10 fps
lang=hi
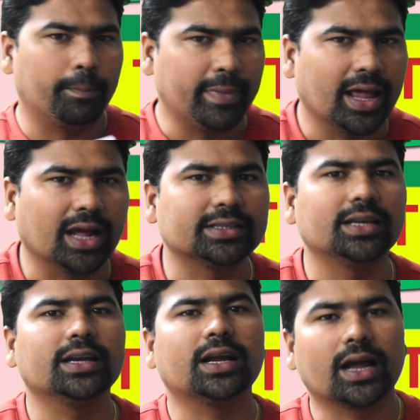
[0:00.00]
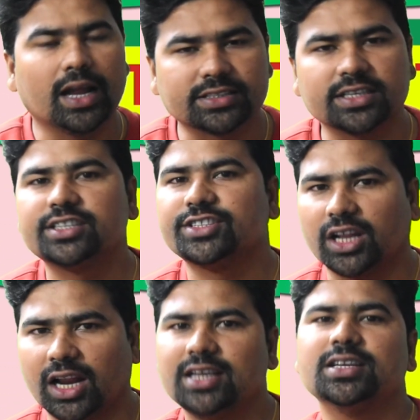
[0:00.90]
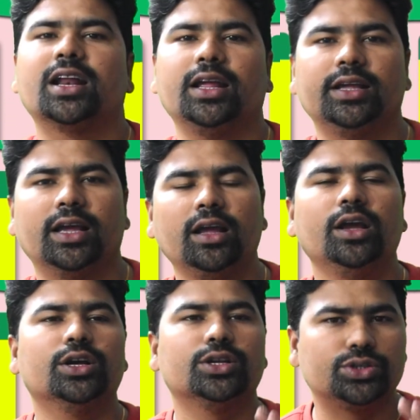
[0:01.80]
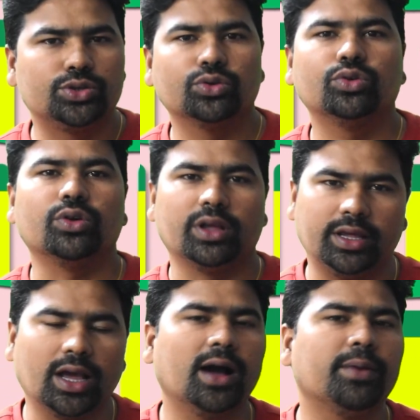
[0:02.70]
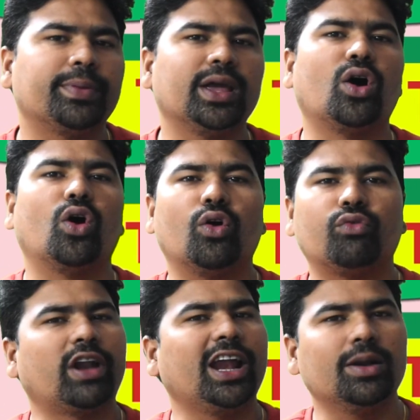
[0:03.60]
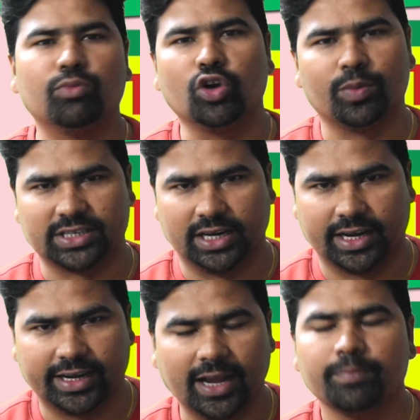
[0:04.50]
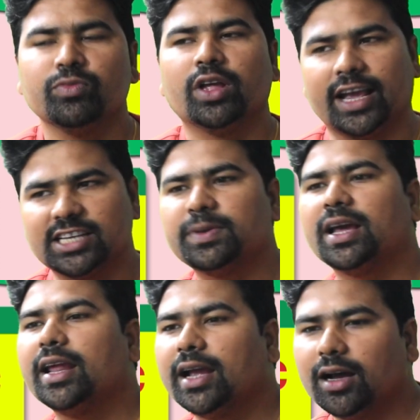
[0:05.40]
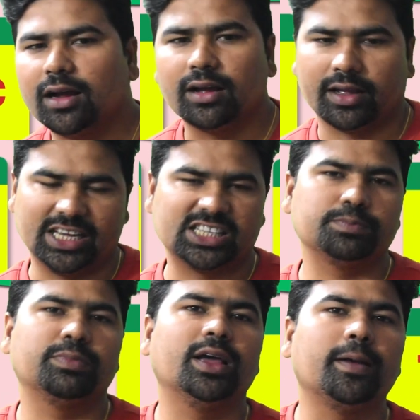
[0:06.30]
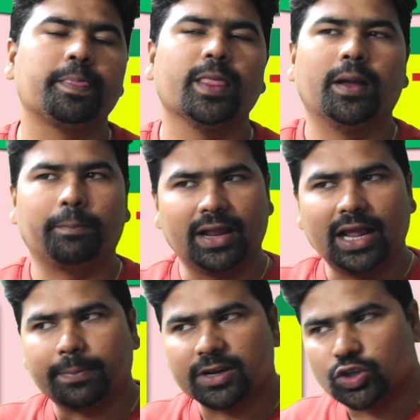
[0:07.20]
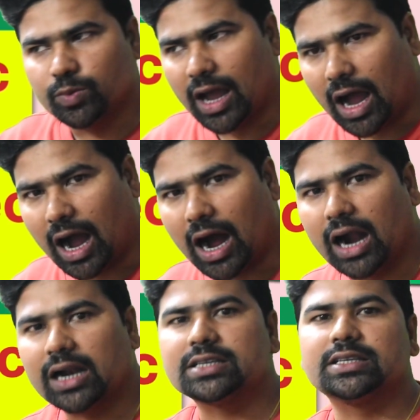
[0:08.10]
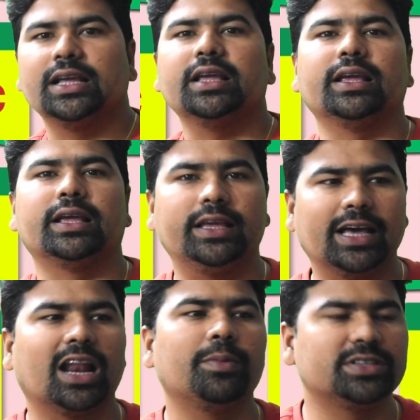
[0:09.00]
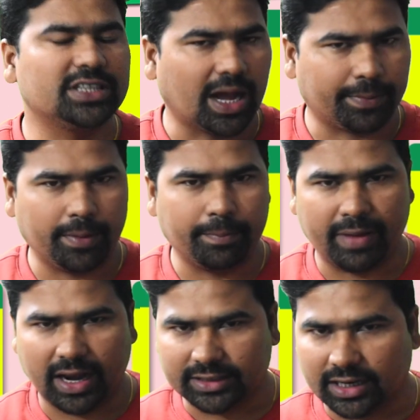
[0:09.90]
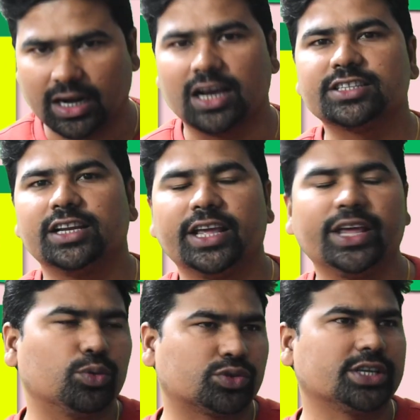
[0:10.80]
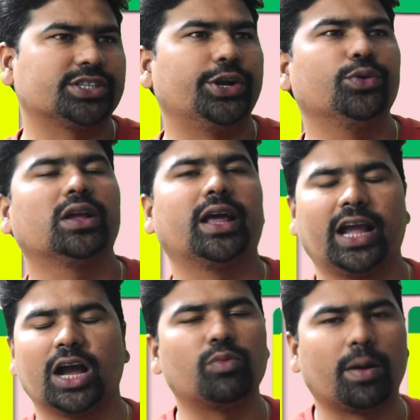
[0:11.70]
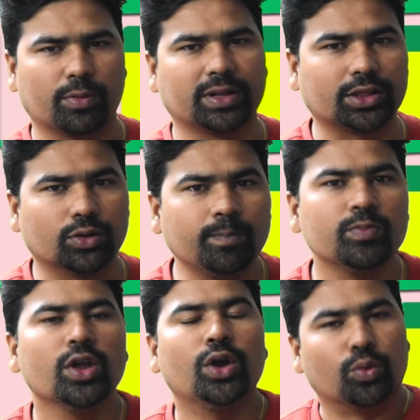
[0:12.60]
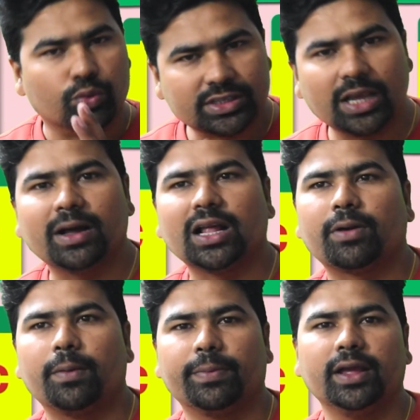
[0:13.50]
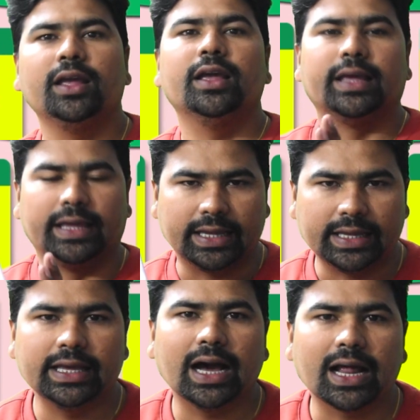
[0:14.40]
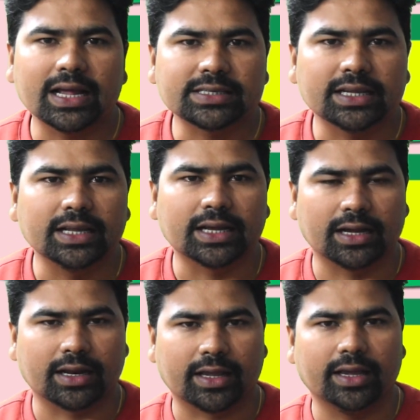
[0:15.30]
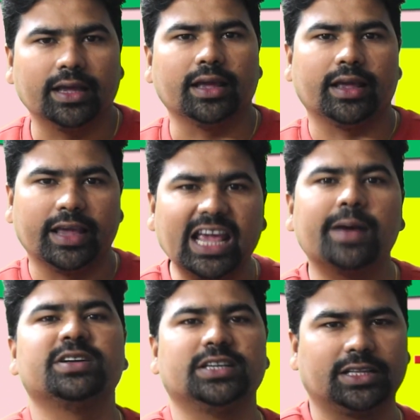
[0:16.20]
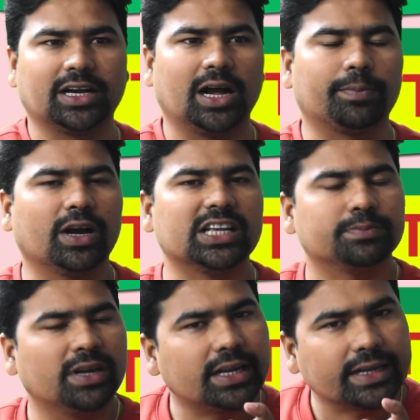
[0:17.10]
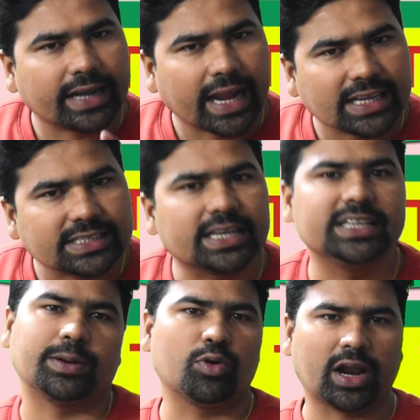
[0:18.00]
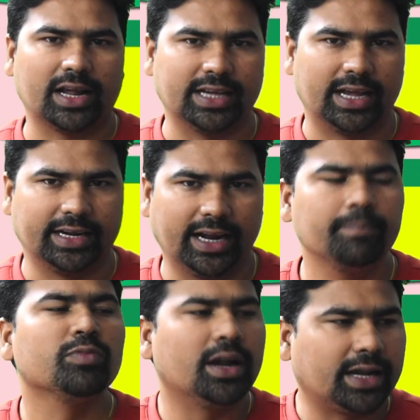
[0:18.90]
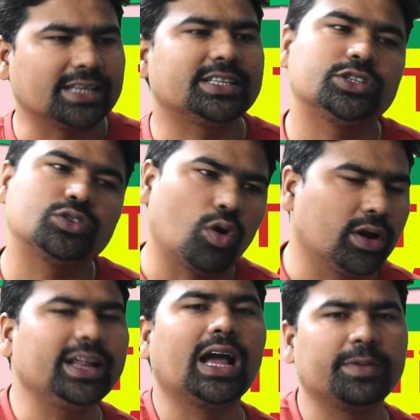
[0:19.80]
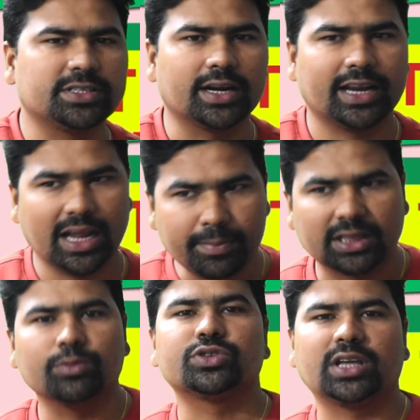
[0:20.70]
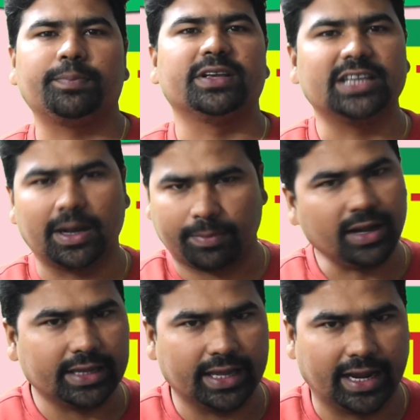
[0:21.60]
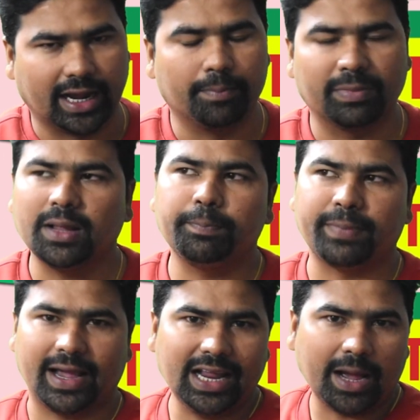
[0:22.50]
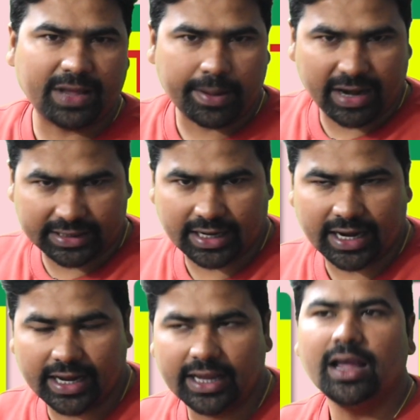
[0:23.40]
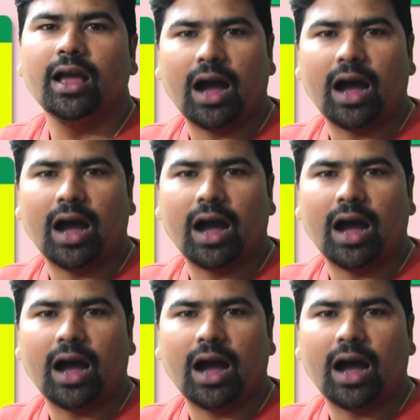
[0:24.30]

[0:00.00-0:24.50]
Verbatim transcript: मैराथन क्लासेस चलाई जा रही हैं जो यहाँ पे ऑफलाइन मोड में चलेगी ठीक है इसमें क्या रहेगा इसमें पहले आपका सुबह आठ से ग्यारह बजे आपकी मैराथन क्लास चलेगी उसका शेड्यूल क्या रहेगा मैं आपको बताता हूँ उसके बाद आपका पे 11 से लेकर के एक बजे तक आपका इसमें टेस्ट सीरीज आपको कराई जाएगी ठीक है टेस्ट सीरीज तो ऑलरेडी यहाँ पे चल रही है मतलब उसके पीछे आपका ये रहेगा मतलब पहले आपकी एक मैराथन रहेगी